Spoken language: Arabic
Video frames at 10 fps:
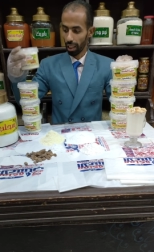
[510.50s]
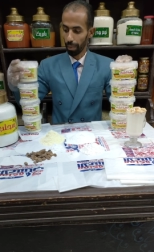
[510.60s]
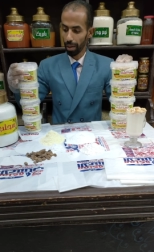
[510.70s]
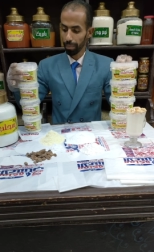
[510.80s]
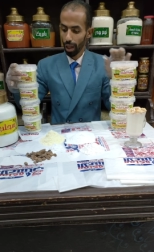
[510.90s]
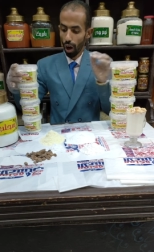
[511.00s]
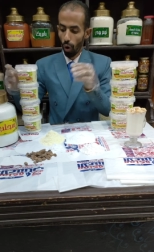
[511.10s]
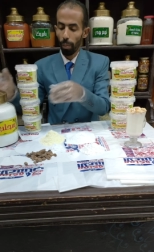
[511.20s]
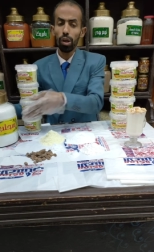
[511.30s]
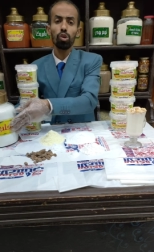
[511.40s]
تمام؟
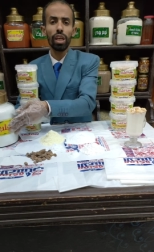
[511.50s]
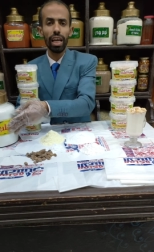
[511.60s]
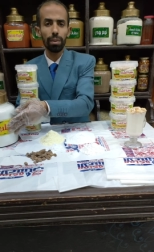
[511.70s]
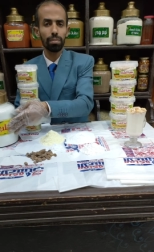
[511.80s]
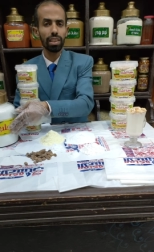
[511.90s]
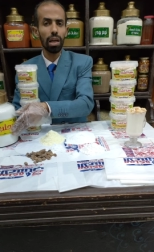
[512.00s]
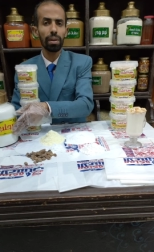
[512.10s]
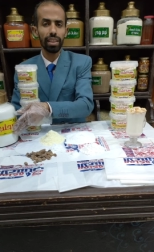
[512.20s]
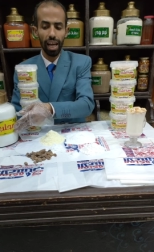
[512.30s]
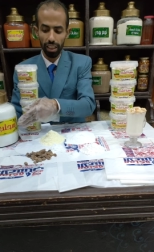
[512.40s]
ومنه سايب زي
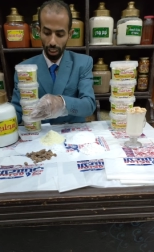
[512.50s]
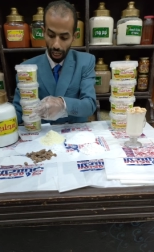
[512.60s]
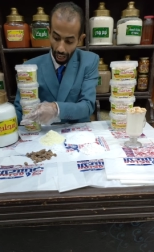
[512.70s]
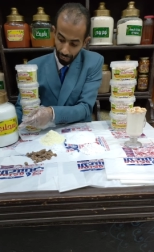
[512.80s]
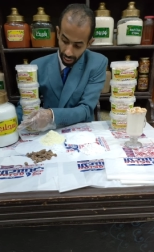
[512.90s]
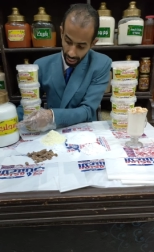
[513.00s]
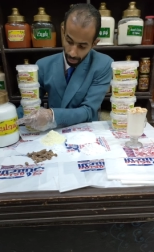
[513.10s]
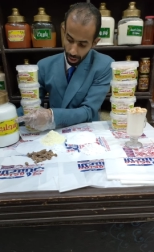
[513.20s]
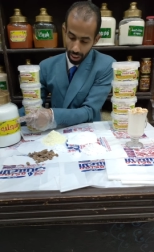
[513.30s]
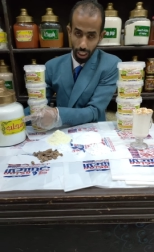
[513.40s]
ما انت عايز على فكره
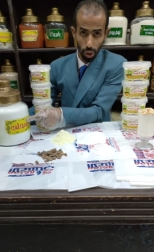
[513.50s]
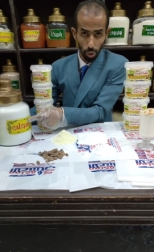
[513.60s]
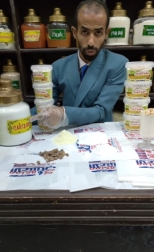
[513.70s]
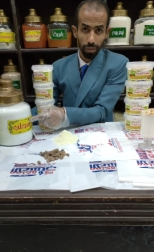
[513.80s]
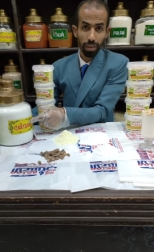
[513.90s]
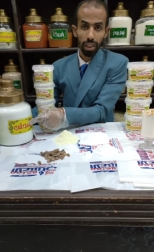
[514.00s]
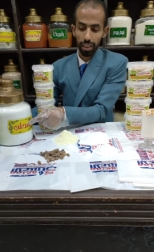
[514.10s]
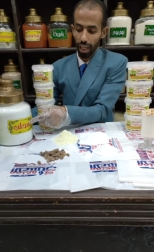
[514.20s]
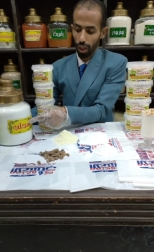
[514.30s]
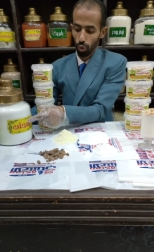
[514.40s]
ده مش سعره
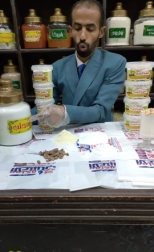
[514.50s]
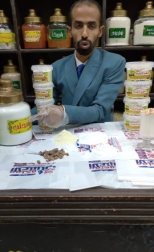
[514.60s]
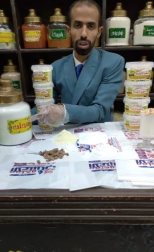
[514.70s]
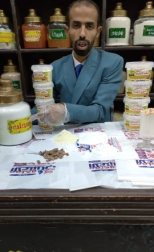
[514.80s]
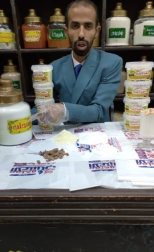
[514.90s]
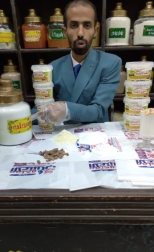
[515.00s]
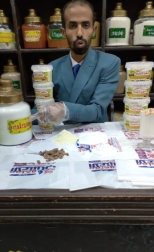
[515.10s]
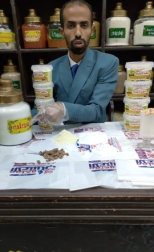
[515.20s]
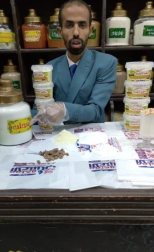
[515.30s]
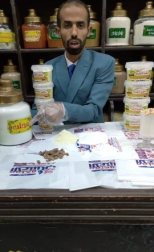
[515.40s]
ده الكود
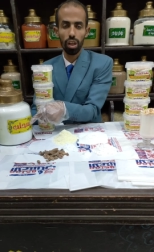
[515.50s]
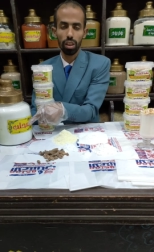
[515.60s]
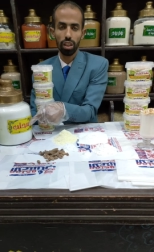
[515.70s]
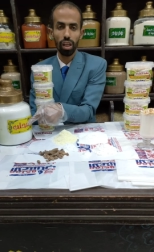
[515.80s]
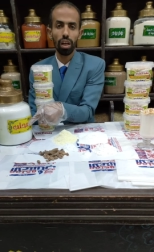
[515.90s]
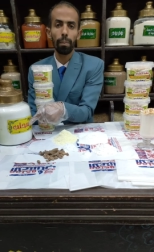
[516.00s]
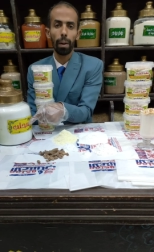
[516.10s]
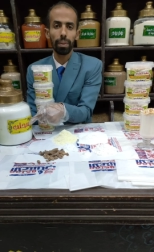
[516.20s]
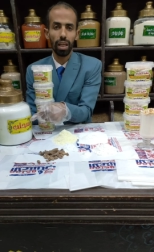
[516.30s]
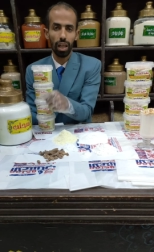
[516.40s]
كود سيريال آه،
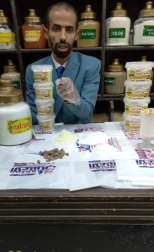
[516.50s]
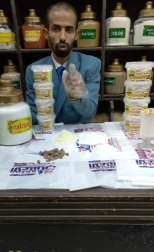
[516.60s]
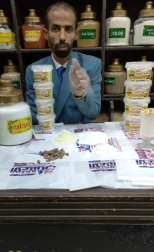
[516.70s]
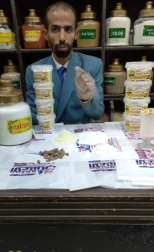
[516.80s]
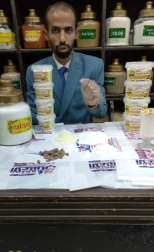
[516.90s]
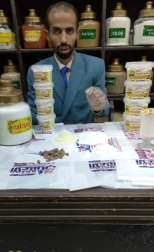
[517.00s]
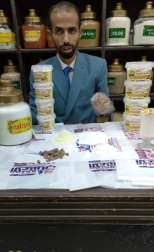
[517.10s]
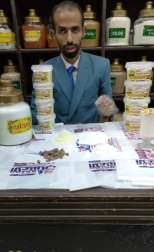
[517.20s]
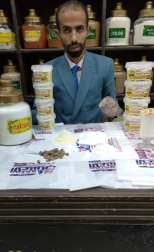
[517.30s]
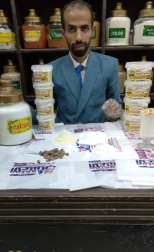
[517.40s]
نمبر بتاع انت كيلو
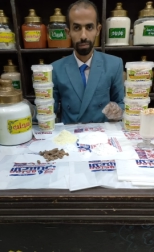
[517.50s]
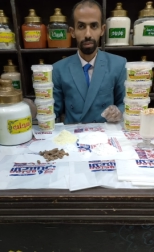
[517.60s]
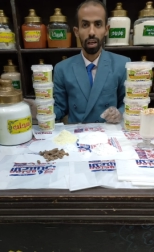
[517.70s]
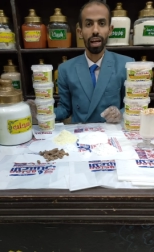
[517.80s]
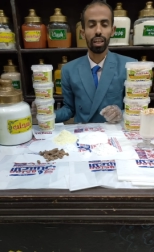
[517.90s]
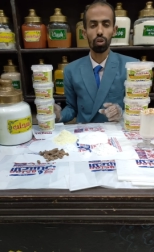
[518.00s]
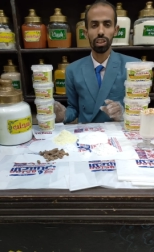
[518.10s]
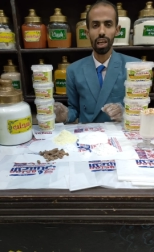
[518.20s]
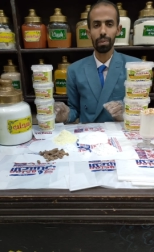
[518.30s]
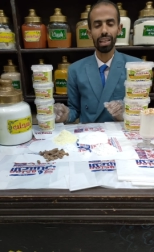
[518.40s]
السحلب عندك بكام؟ كيلو
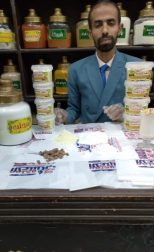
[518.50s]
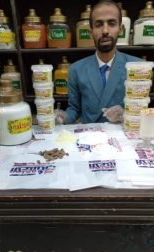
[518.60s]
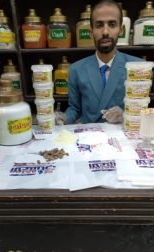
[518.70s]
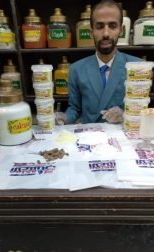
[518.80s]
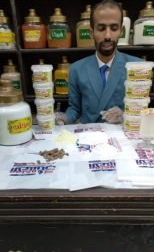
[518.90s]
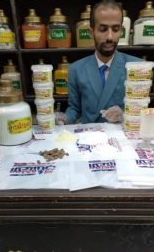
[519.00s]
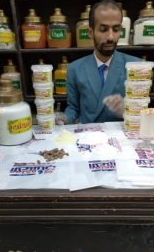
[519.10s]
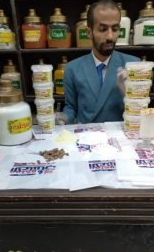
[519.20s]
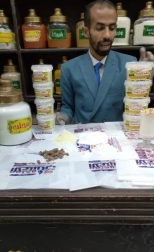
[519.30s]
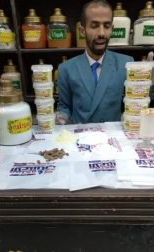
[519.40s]
السحلب عندي 80 جنيه
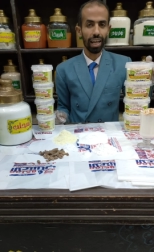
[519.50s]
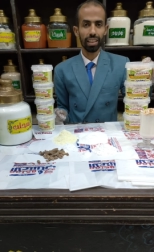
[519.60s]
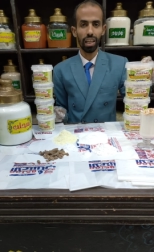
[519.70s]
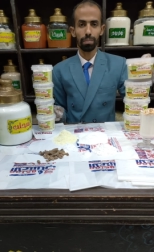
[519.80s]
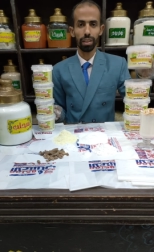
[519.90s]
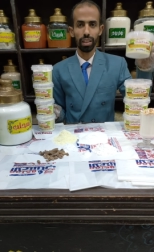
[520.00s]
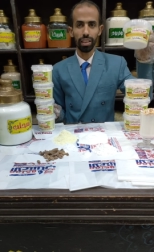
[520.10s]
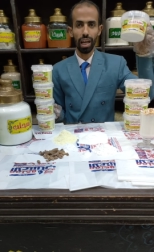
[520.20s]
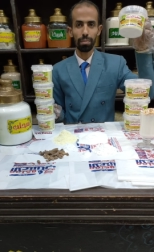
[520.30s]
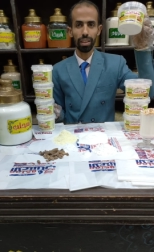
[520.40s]
80 عندي العلبه
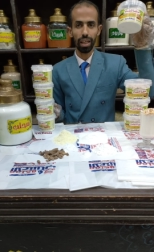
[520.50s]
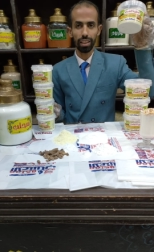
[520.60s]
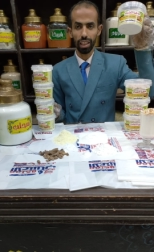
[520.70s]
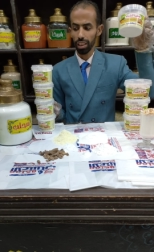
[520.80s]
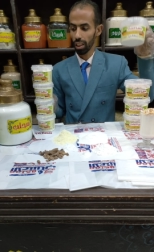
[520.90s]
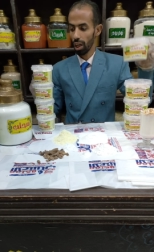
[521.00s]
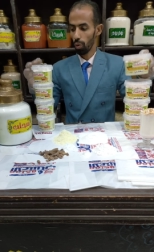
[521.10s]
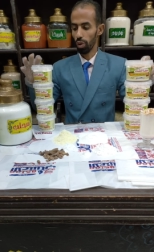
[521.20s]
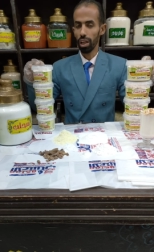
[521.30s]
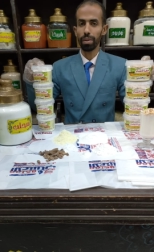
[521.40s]
ديت عامله 30
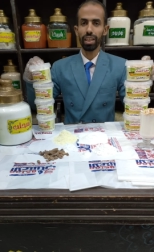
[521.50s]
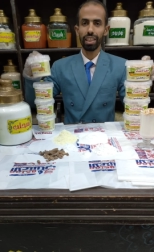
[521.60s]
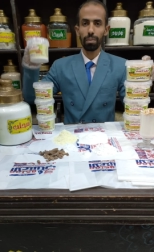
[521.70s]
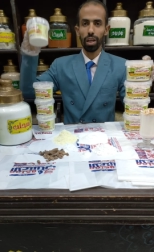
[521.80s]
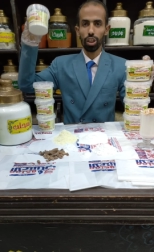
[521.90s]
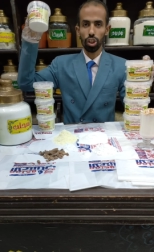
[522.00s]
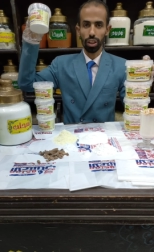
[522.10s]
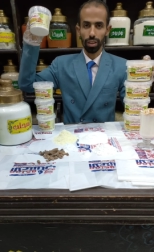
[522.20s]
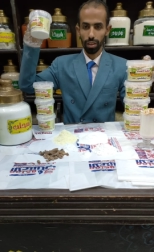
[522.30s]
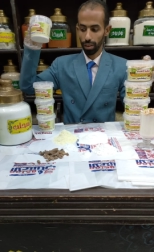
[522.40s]
والعلبه ديت عامله
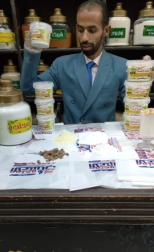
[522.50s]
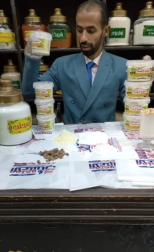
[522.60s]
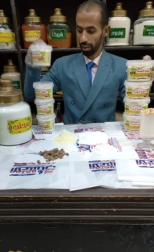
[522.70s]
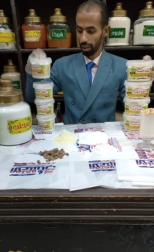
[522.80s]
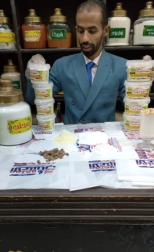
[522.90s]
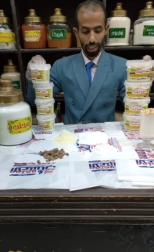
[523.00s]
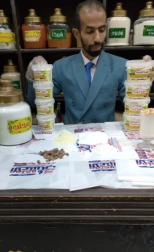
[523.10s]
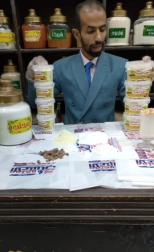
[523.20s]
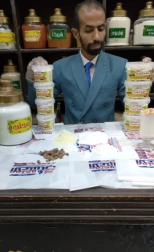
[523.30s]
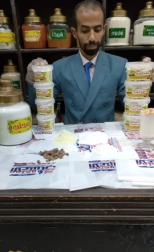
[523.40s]
20 ماشي
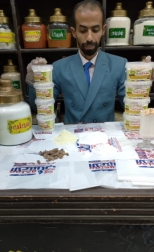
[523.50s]
تمام